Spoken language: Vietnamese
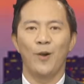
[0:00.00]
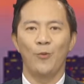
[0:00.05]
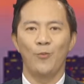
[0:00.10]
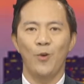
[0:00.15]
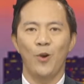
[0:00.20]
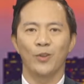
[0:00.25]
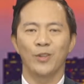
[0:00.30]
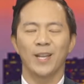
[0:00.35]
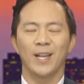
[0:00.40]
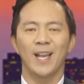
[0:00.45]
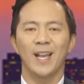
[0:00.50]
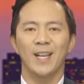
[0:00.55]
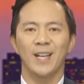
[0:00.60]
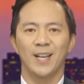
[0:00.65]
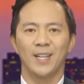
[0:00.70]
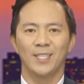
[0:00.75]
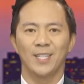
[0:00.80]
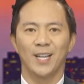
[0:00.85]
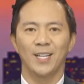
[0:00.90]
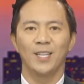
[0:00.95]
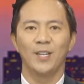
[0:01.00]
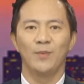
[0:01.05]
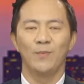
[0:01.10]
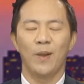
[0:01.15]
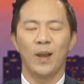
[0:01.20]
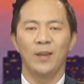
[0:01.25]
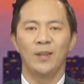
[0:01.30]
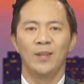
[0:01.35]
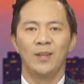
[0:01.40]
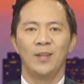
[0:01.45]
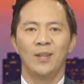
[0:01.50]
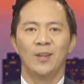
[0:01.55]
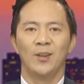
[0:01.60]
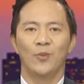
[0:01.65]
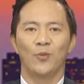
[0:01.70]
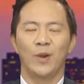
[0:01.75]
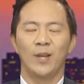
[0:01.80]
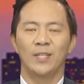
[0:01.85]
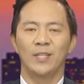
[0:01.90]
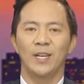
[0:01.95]
và ủng hộ cho các cơ sở thương mại.
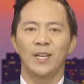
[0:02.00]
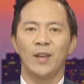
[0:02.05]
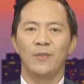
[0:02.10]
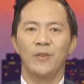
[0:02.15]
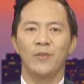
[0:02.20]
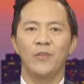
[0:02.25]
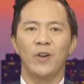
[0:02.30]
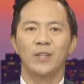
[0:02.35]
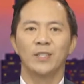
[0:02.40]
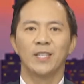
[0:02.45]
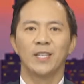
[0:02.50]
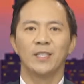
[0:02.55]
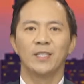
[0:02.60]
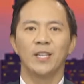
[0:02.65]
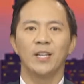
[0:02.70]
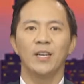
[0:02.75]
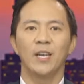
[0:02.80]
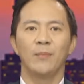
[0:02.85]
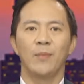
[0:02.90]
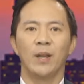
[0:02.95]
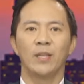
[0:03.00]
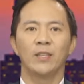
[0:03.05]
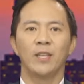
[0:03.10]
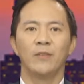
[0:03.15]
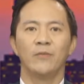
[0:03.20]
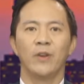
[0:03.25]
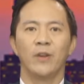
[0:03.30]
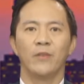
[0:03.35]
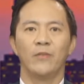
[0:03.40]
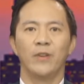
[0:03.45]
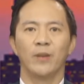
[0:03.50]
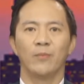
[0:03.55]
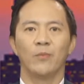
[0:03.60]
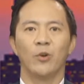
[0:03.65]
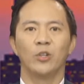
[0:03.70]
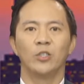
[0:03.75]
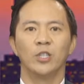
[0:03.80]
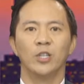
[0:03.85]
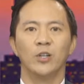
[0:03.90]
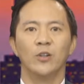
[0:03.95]
Quay trở lại với phần tin tức là bản tin về việc
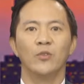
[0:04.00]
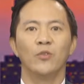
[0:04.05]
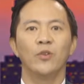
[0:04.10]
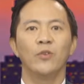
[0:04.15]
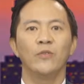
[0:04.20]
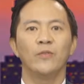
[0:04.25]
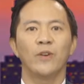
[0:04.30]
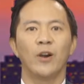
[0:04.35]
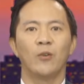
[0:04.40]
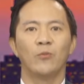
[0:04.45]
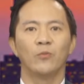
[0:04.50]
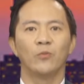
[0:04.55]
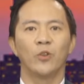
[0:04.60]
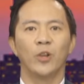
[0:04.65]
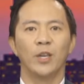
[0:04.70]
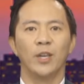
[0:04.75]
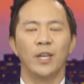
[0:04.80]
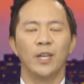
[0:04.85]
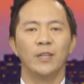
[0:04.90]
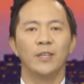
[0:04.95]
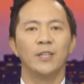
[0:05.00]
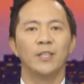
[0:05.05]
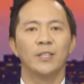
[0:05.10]
Bộ trưởng Quốc phòng Thụy Điển